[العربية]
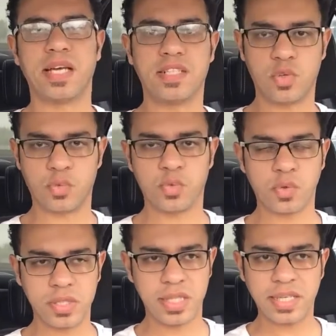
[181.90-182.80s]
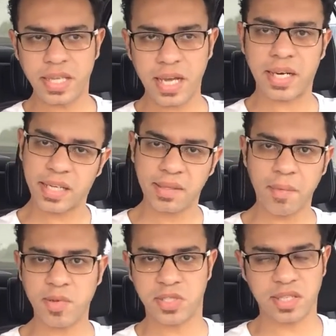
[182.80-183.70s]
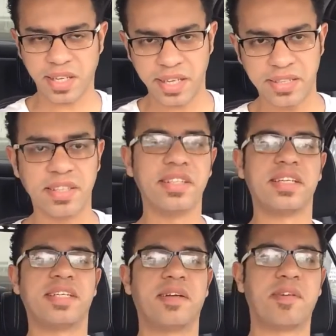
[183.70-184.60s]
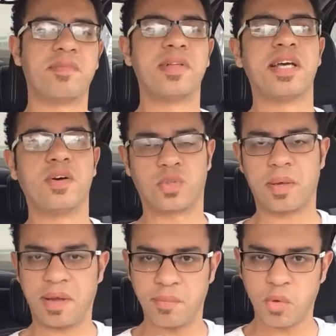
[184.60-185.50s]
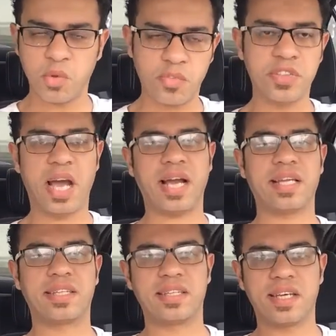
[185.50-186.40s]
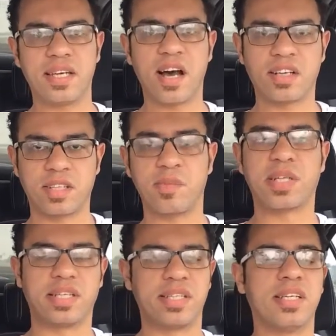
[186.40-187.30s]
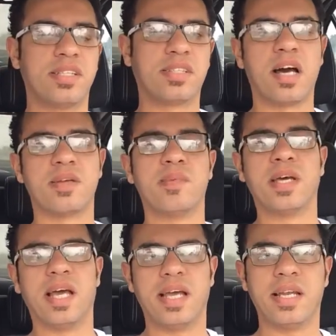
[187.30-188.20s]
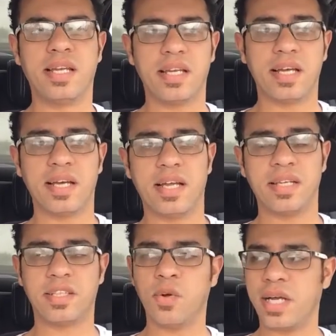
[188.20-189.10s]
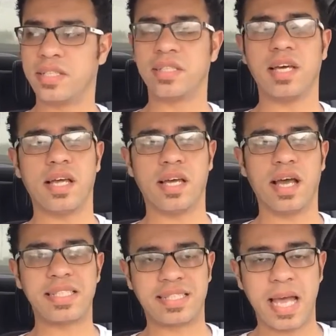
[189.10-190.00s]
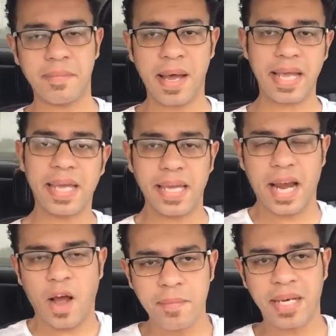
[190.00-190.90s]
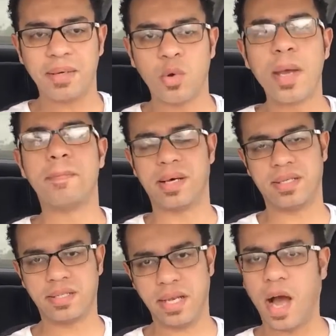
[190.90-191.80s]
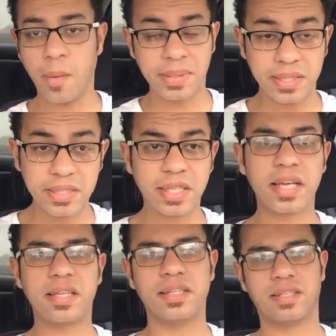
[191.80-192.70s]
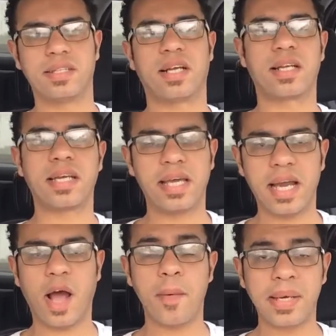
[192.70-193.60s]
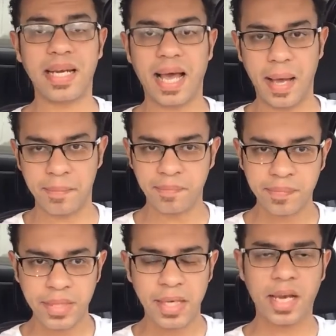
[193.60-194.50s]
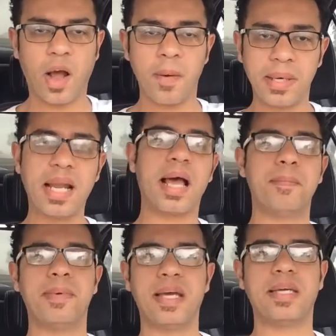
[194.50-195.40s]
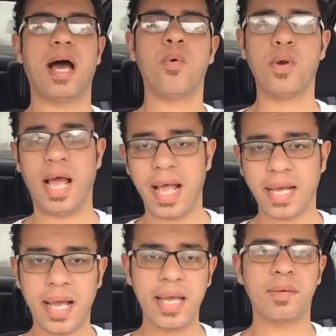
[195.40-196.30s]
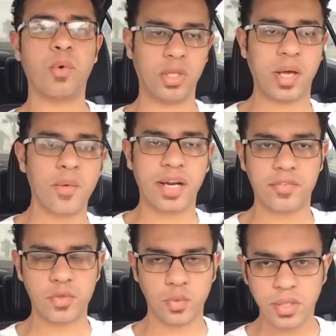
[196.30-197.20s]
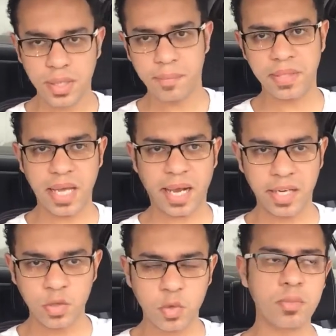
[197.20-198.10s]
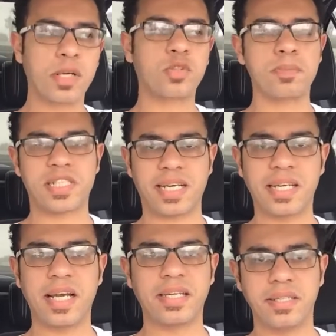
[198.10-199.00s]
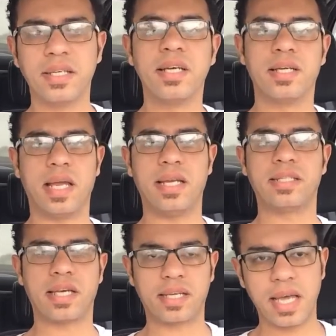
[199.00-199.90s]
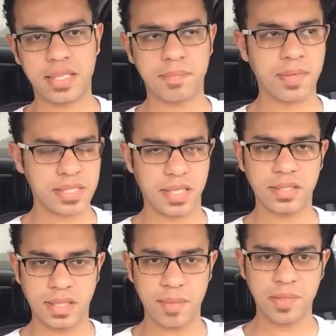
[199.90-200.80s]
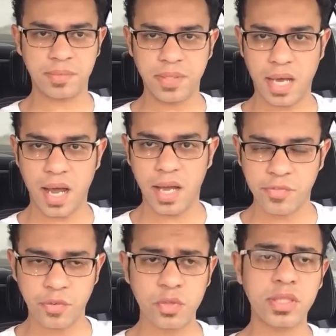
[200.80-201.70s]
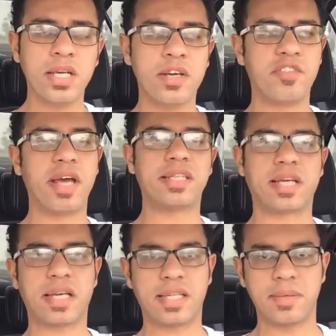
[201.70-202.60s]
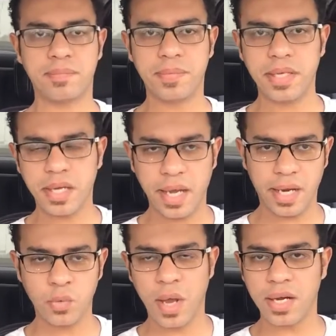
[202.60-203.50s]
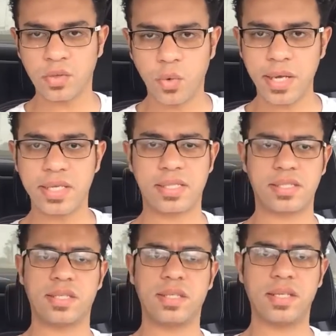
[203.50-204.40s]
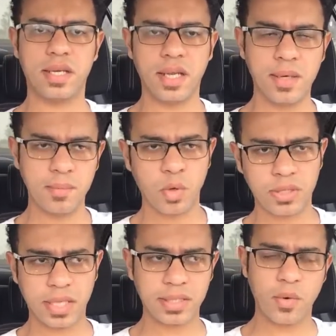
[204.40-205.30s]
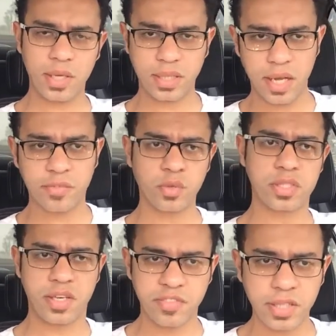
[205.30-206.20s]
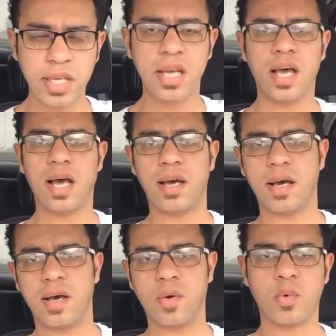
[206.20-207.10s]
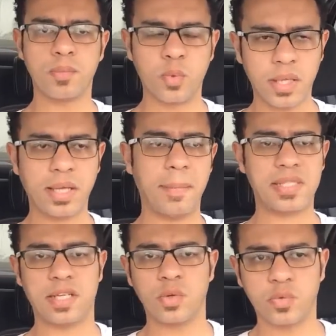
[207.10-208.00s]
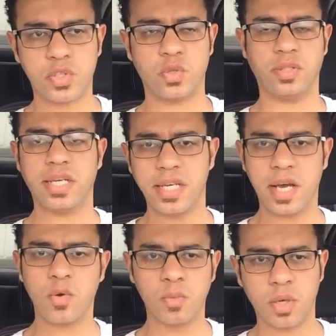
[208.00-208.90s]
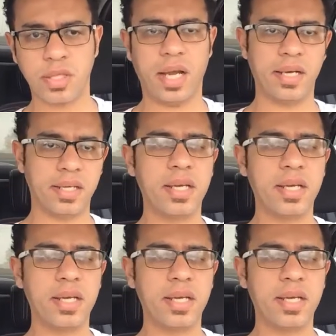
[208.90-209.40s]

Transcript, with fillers: شفتوا ازاي ده انا كده ببسطها جدا تمام طبعا الموضوع فيه حاجات آه، اكتر من كده طيب دلوقتي آه، ازاي بقى ايه هي العوامل المهمه العوامل دي كتير جدا لكن ايه هي العوامل الاهم العوامل الاهم هي اول حاجه المحتوى نفسه بتاعك انه يكون مكتوب بشكل جيد يعني انت كاتب مثلا انت بتبيع ايفون فانت كاتب عنوان كويس للمنتج دوت ايفون 7 وموضح آه، ومتوضح مثلا انه في السعوديه وموضح